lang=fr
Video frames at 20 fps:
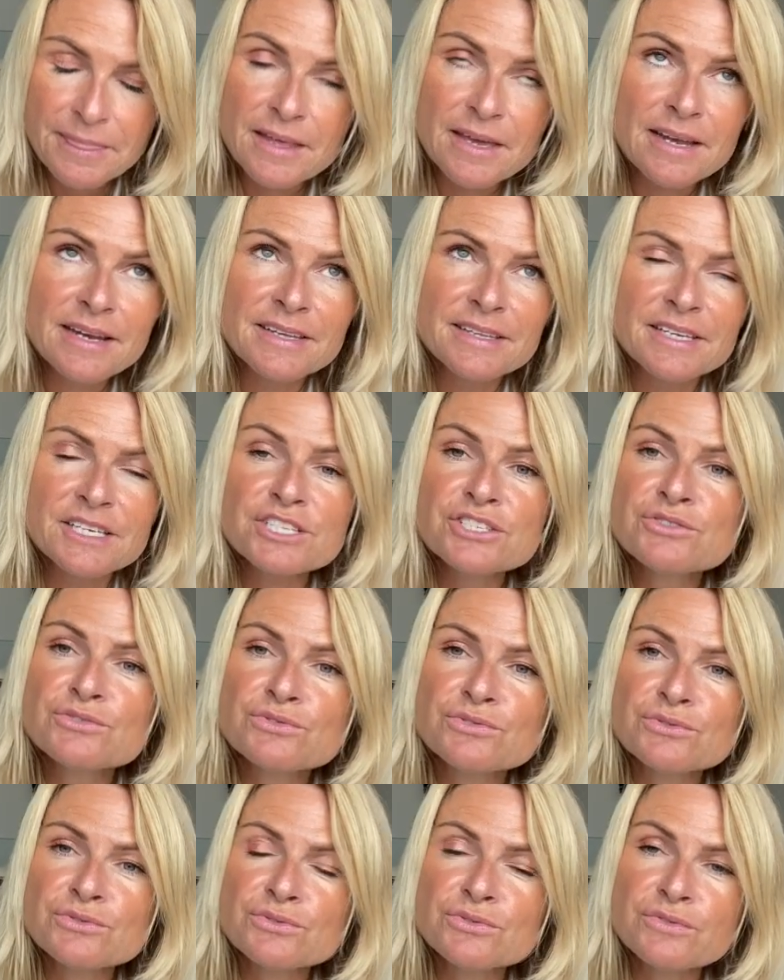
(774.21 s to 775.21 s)
l'énergie
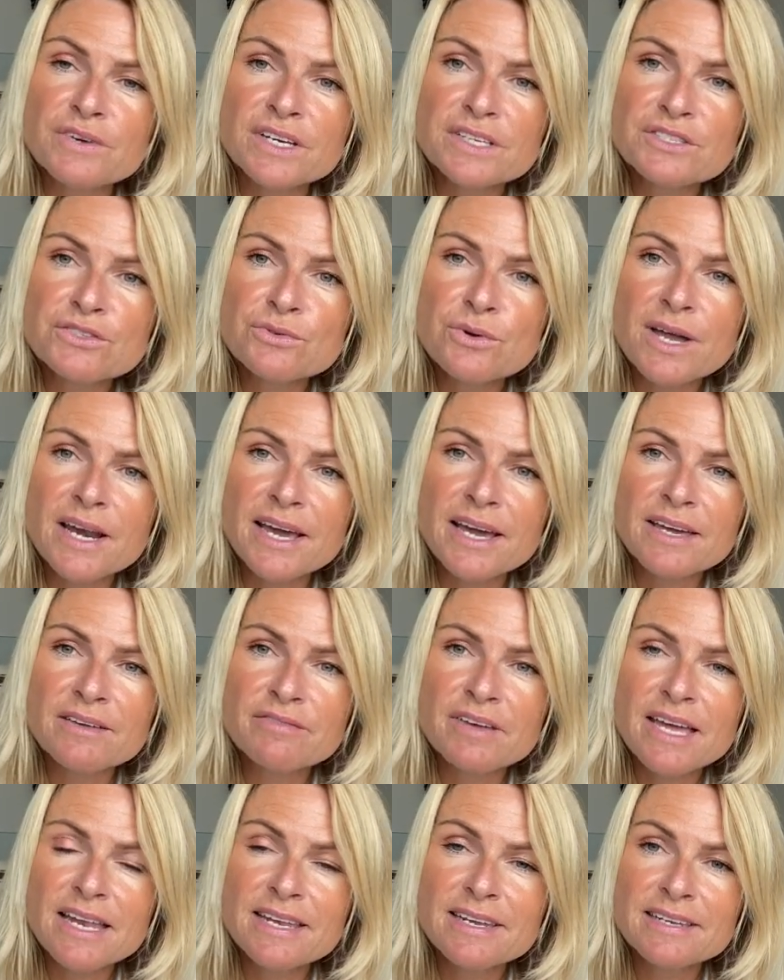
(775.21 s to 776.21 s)
du, du, verso, elle
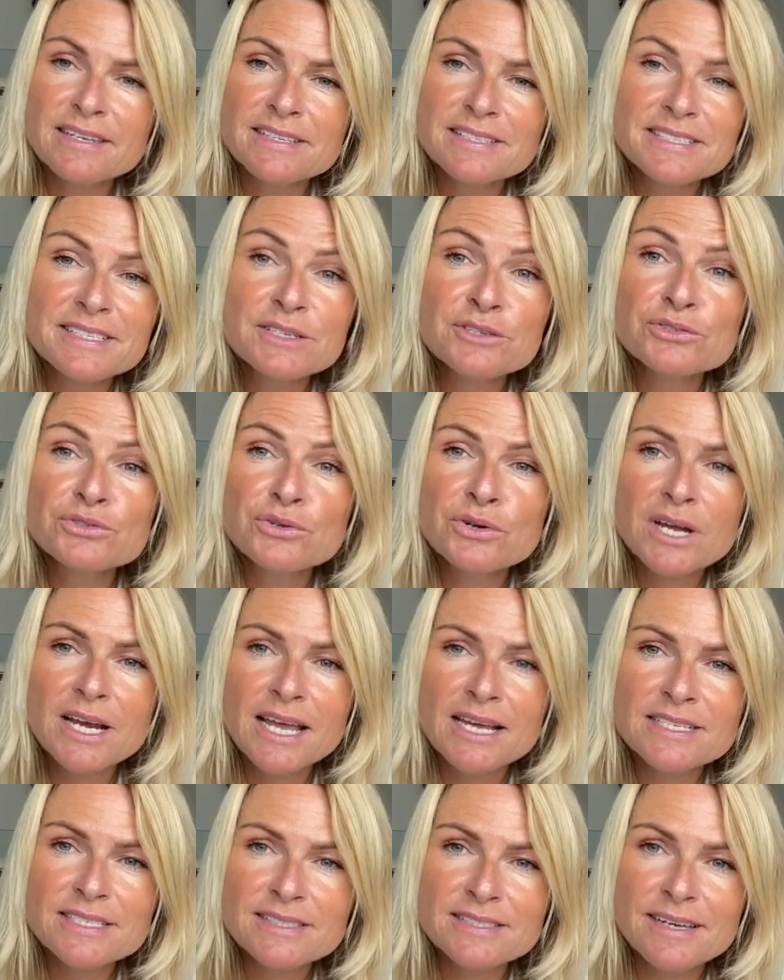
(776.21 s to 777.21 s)
révèle les
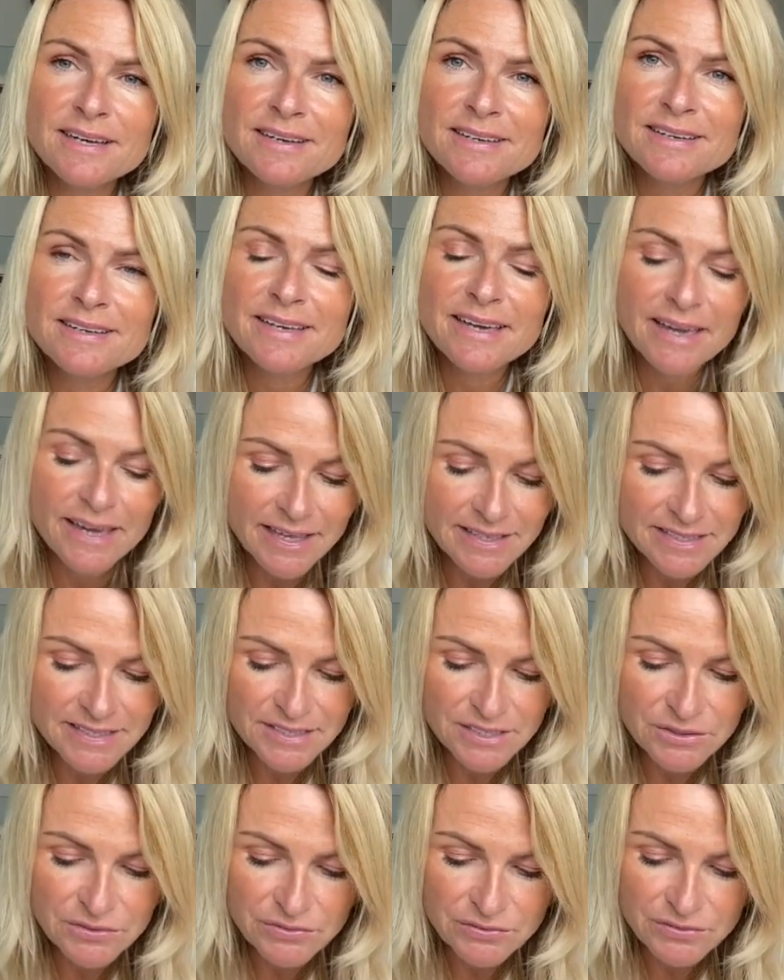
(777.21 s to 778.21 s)
iconoclastes
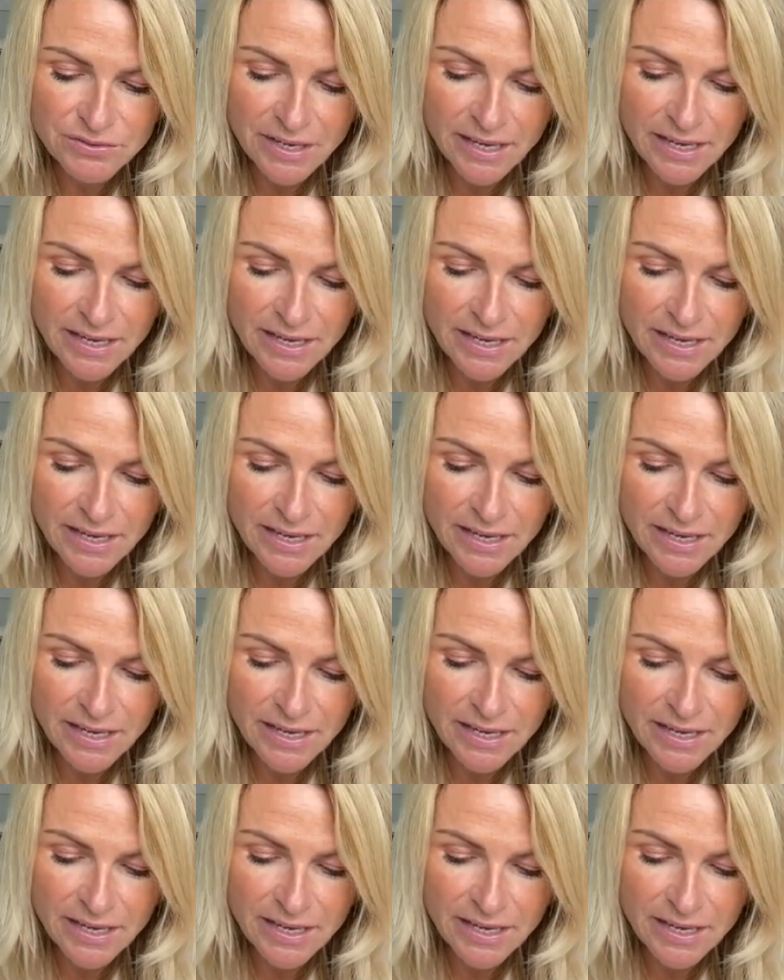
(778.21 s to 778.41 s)
créatifs